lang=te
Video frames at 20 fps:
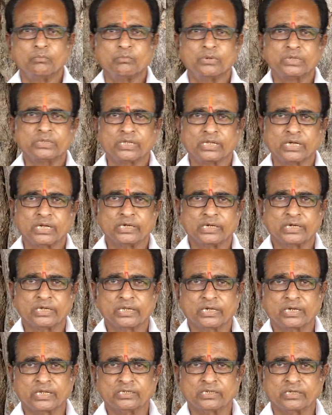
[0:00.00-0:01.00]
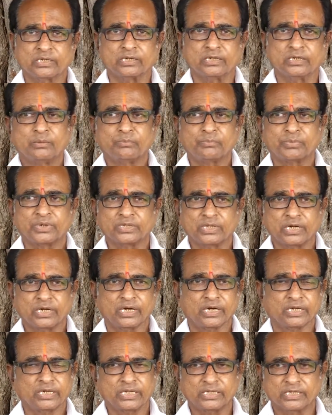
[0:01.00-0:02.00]
మా తెలంగాణ రాష్ట్ర ప్రజల
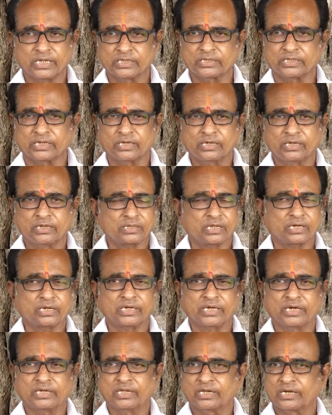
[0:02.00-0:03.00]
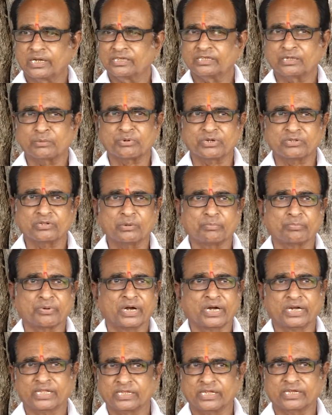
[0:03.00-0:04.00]
అన్నదాత తెలంగాణ రాష్ట్ర ప్రజల
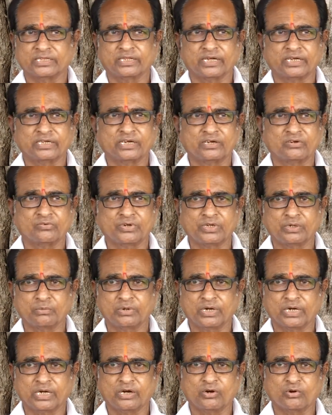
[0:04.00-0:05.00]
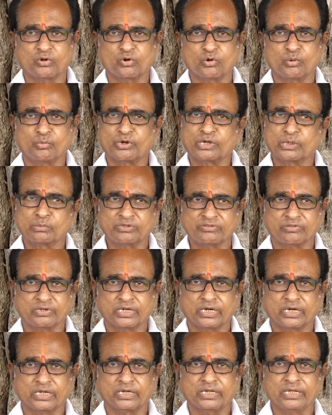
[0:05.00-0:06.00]
ప్రాణదాత అయినటువంటి మా గౌరవ ముఖ్యమంత్రి
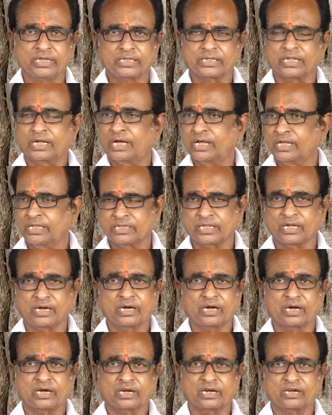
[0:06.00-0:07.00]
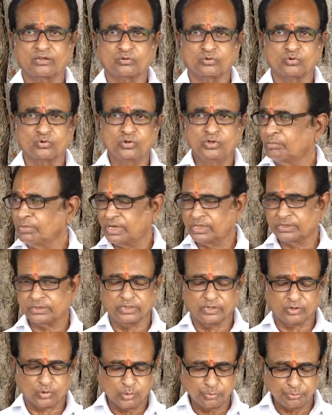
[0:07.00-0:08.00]
గారి సహాయ సహకారాలతో మా
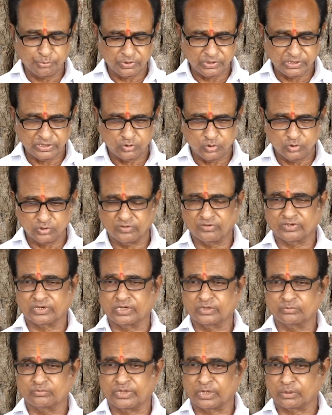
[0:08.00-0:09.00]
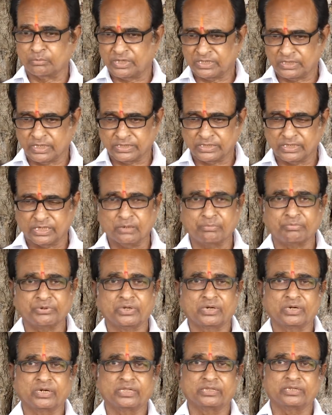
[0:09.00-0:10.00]
ధర్మపురి నియోజకవర్గ ధర్మదాతగా
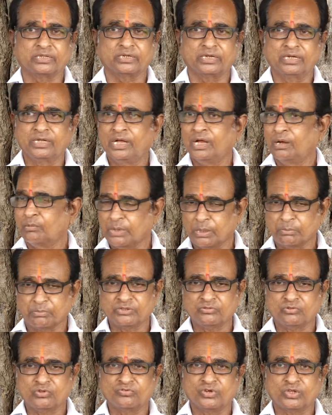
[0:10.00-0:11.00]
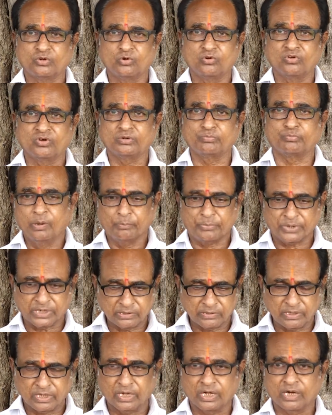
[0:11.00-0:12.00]
పేరుగాంచిన మా మంత్రివర్యుల వారి
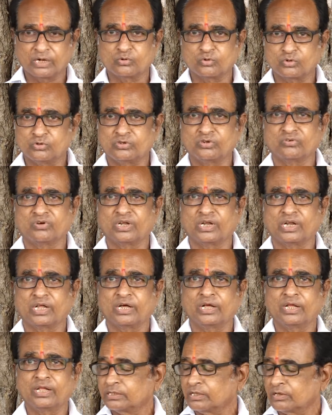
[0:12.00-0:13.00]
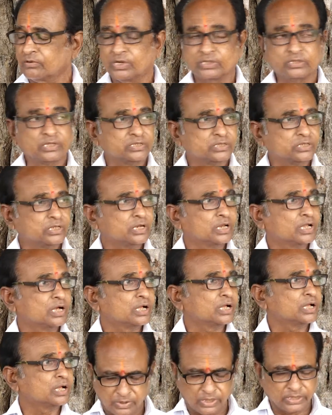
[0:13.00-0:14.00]
పట్టుదల కృష్టి వల్ల తర్వాత జిల్లా
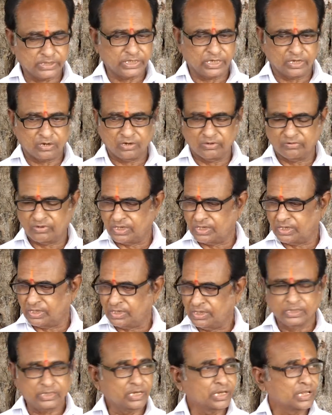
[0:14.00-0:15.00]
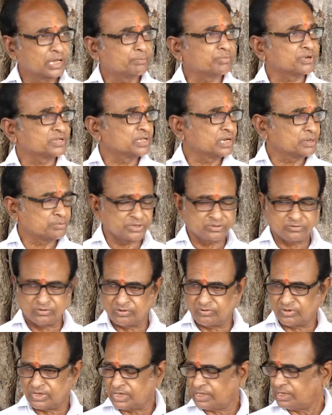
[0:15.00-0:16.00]
అధికారుల వల్ల జిల్లా
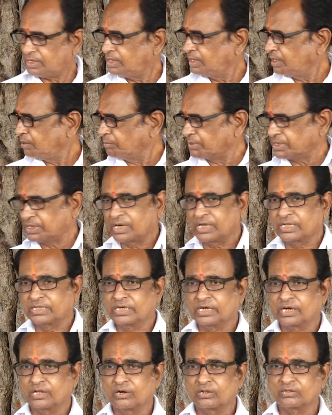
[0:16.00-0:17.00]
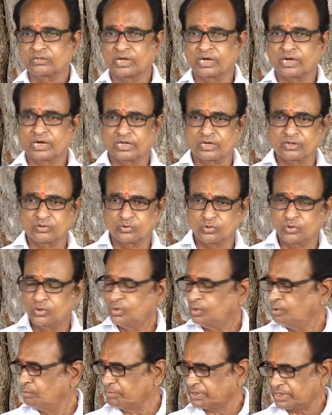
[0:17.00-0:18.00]
ప్రజాప్రతినిధుల వల్ల మండల అధికారుల సహకారంతో
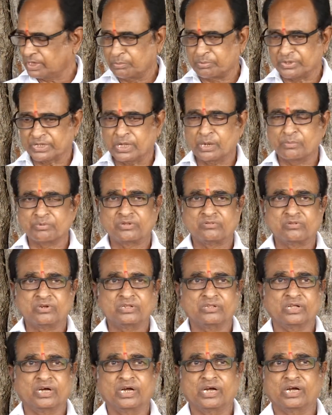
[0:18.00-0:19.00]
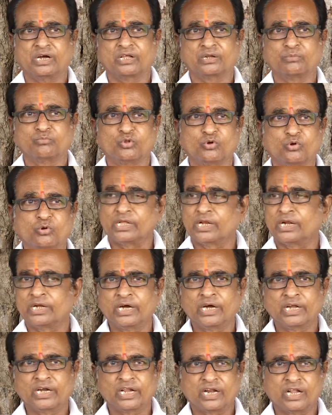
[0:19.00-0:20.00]
మండల ప్రజాప్రతినిధుల సహకారంతో
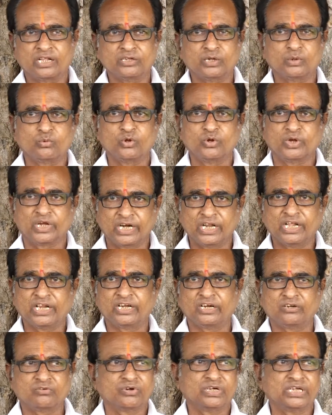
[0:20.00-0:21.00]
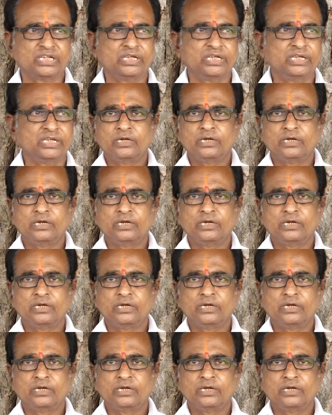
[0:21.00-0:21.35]
తెలంగాణ రాష్ట్రంలో ఇకడైనటువంటి